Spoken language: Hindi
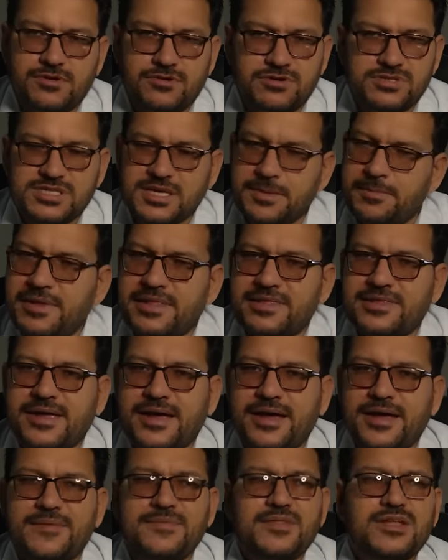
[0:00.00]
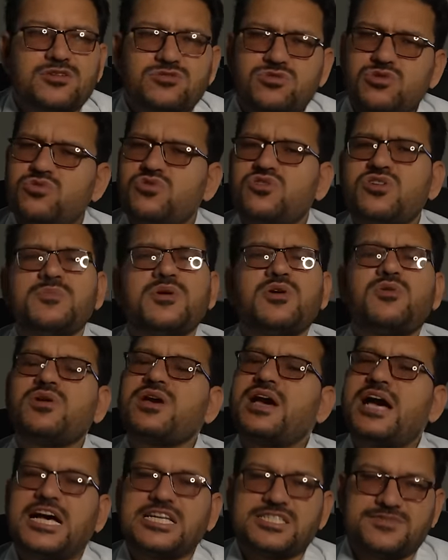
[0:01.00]
उससे मिलता है तो दोनों में कोई
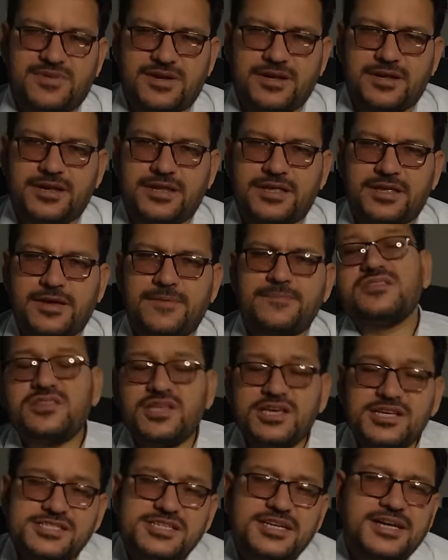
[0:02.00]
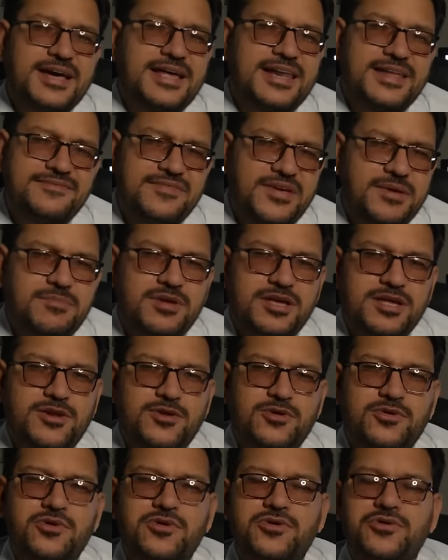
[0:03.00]
ख़ास फ़र्क नहीं है तीसरी गलतफहमी
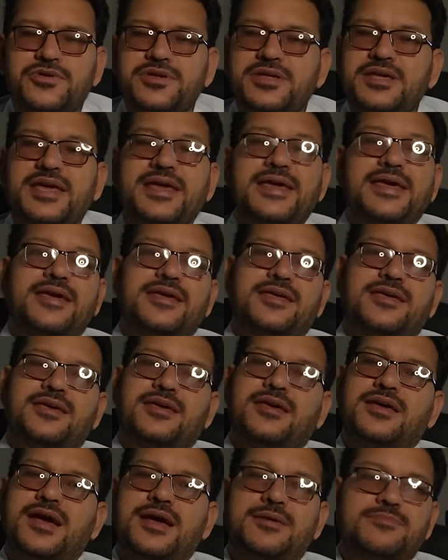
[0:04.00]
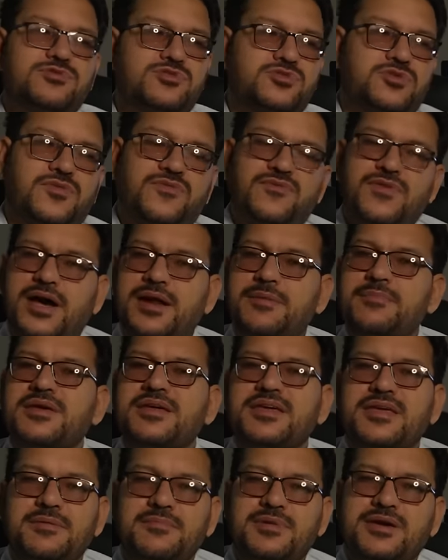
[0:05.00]
लोगों को ये है कि हम जो
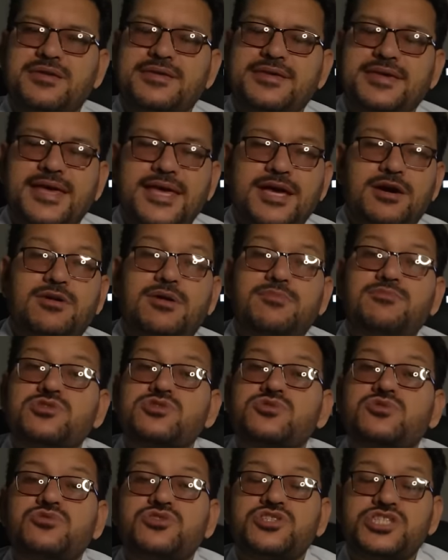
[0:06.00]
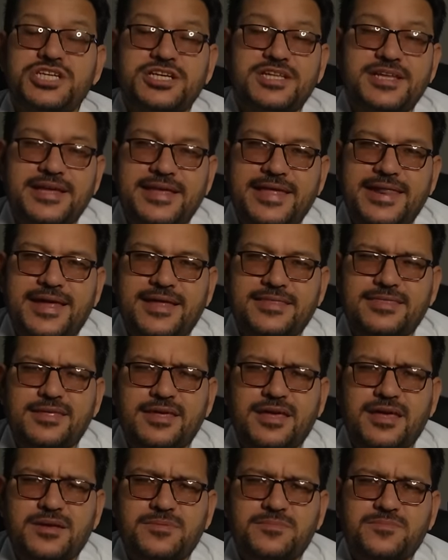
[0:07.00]
फार्मिंग की मक्की है हम उसको चीनी खिलाते
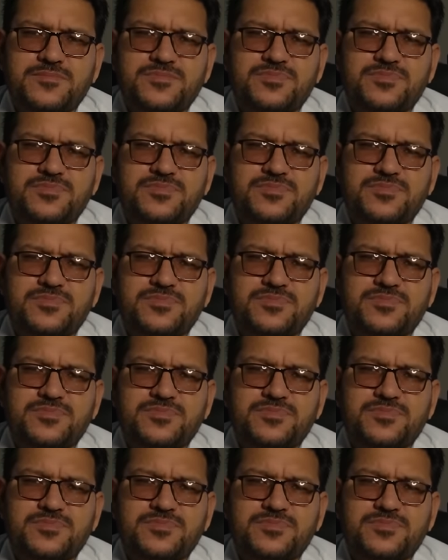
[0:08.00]
हैं